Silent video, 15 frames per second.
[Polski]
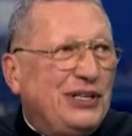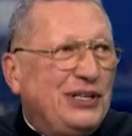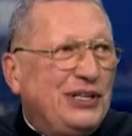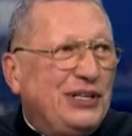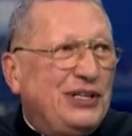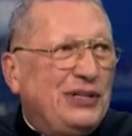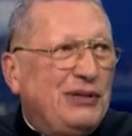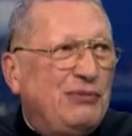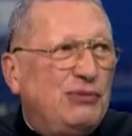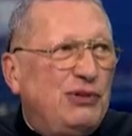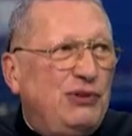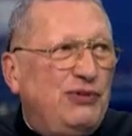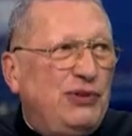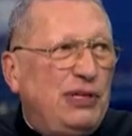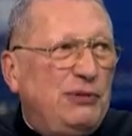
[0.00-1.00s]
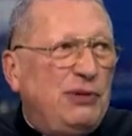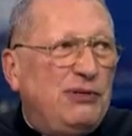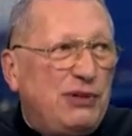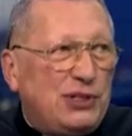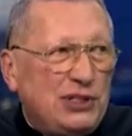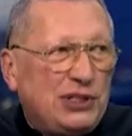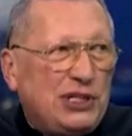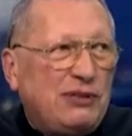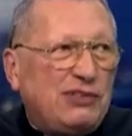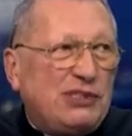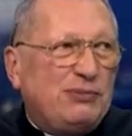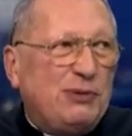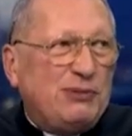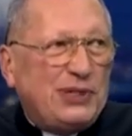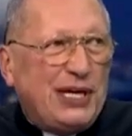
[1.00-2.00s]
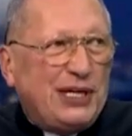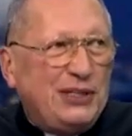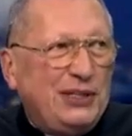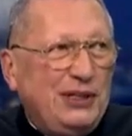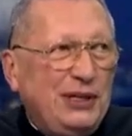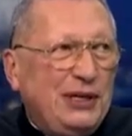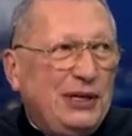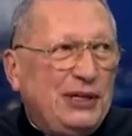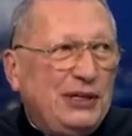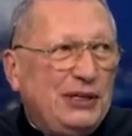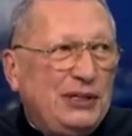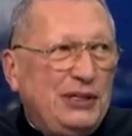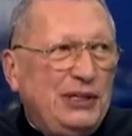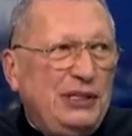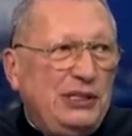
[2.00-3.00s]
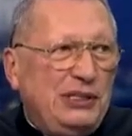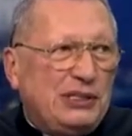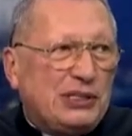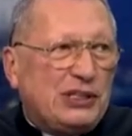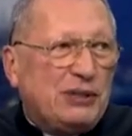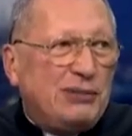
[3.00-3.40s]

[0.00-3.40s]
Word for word: Y, mój filmik, właśnie ten wspomniany, y, i z